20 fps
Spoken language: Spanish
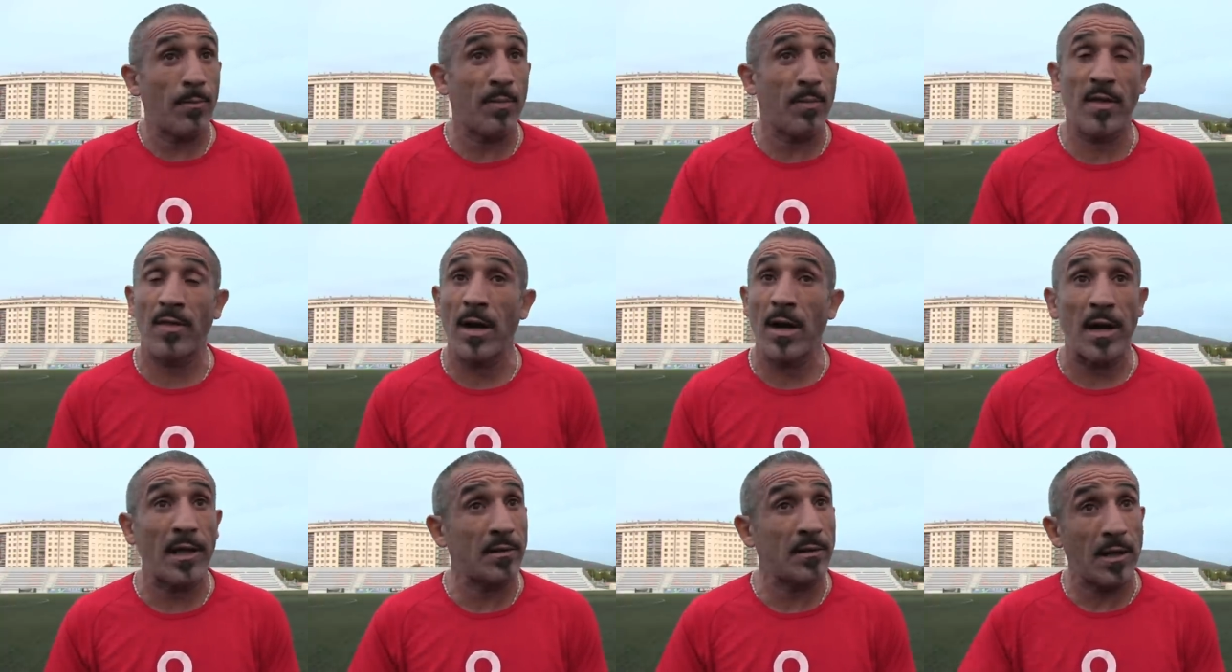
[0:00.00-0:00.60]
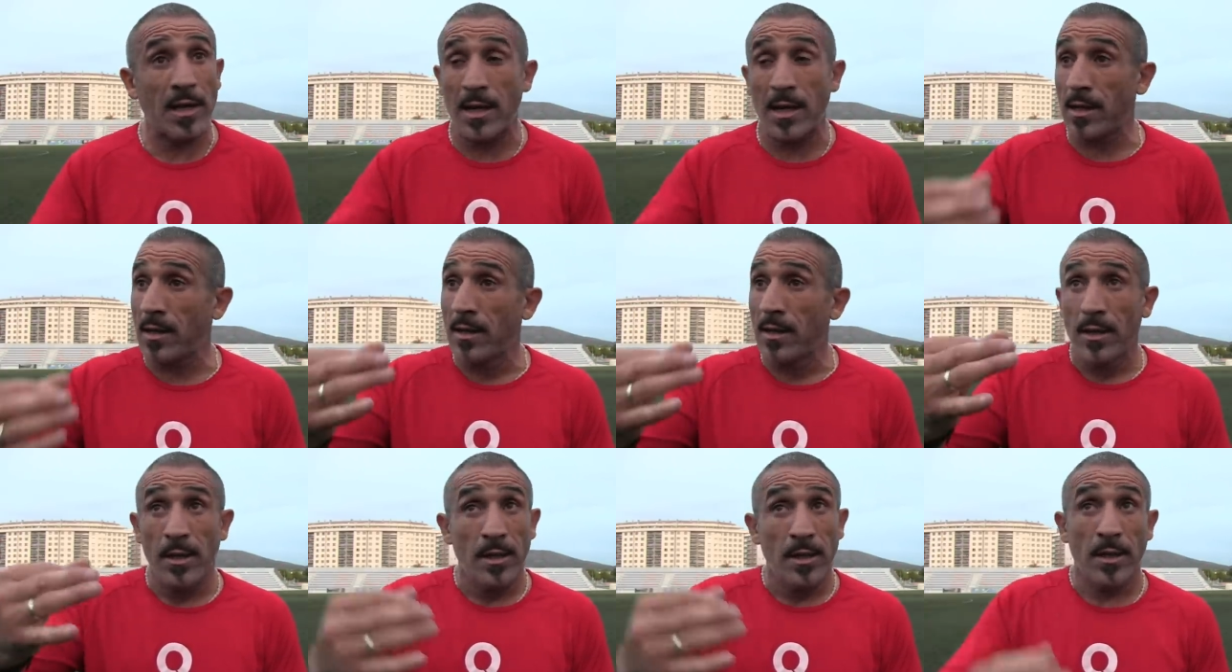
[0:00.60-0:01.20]
al pie de la
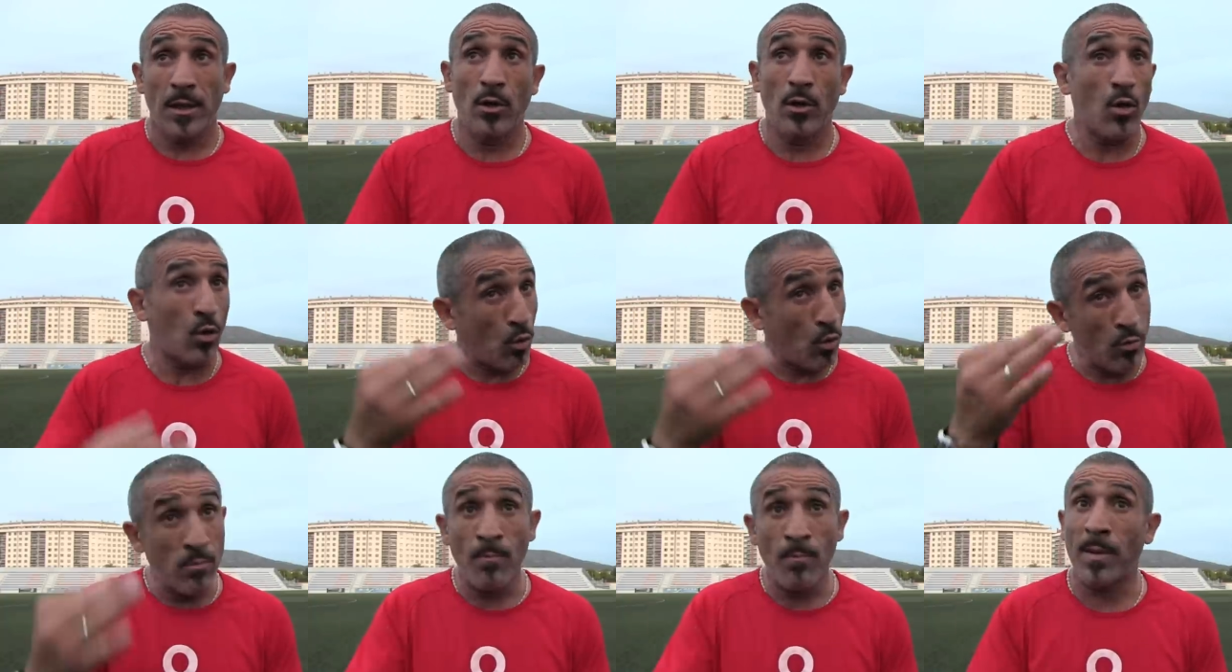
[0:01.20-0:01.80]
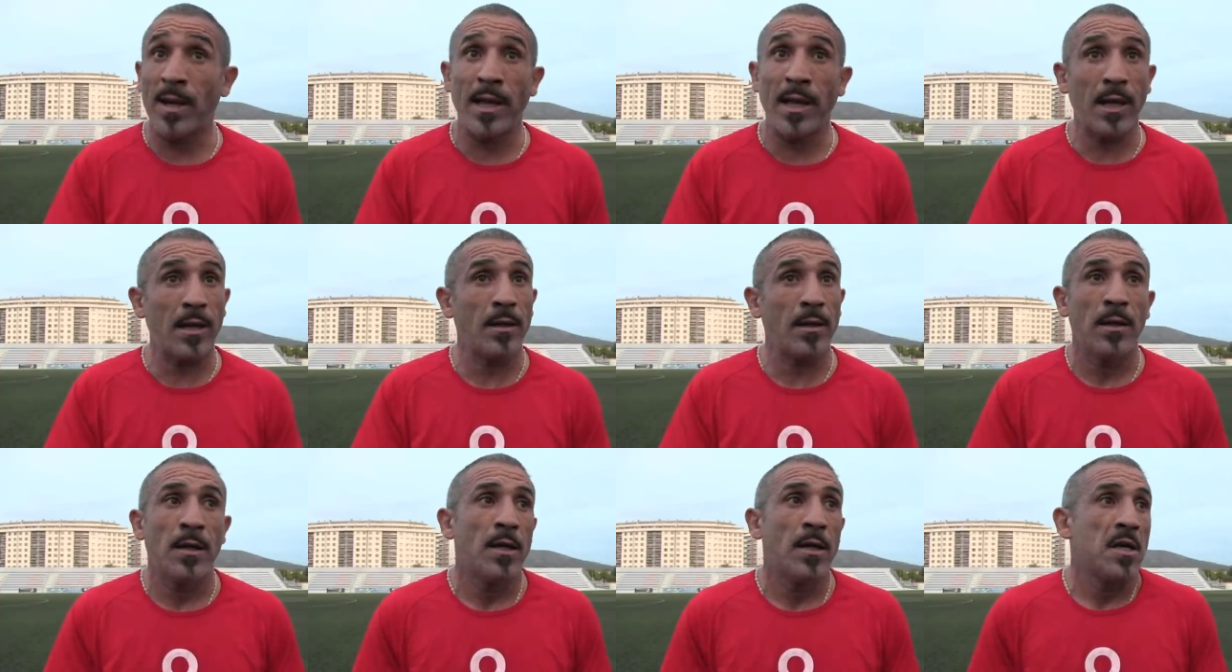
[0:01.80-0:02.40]
letra y lo
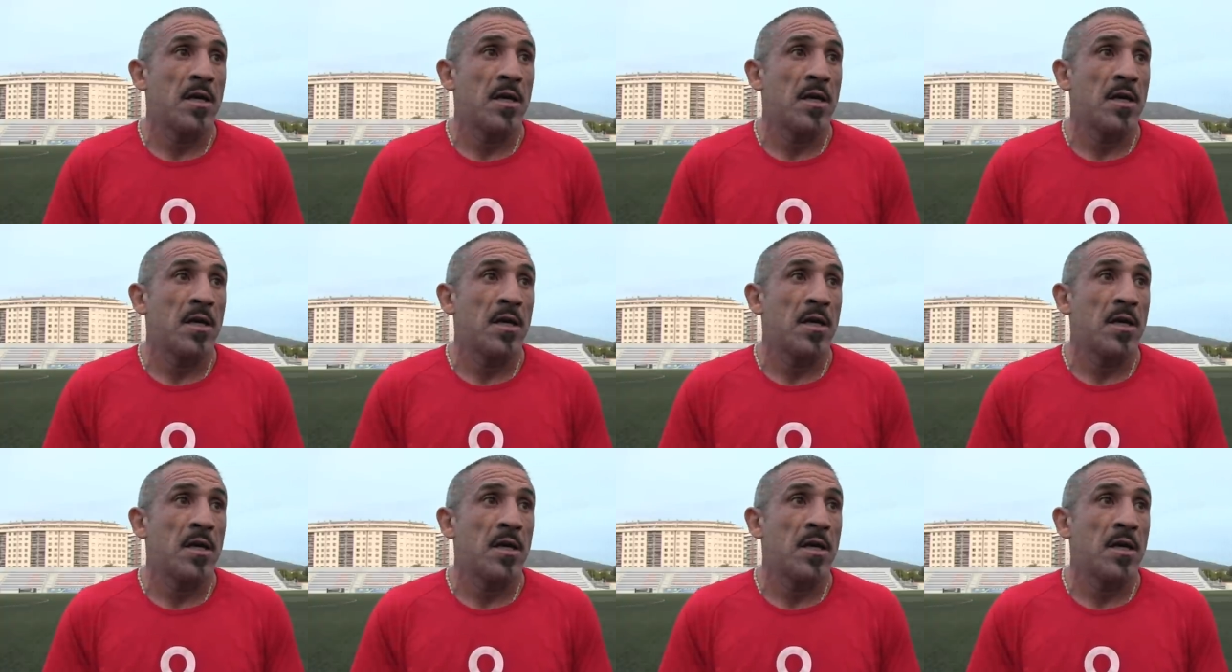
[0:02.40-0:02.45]
cumplen.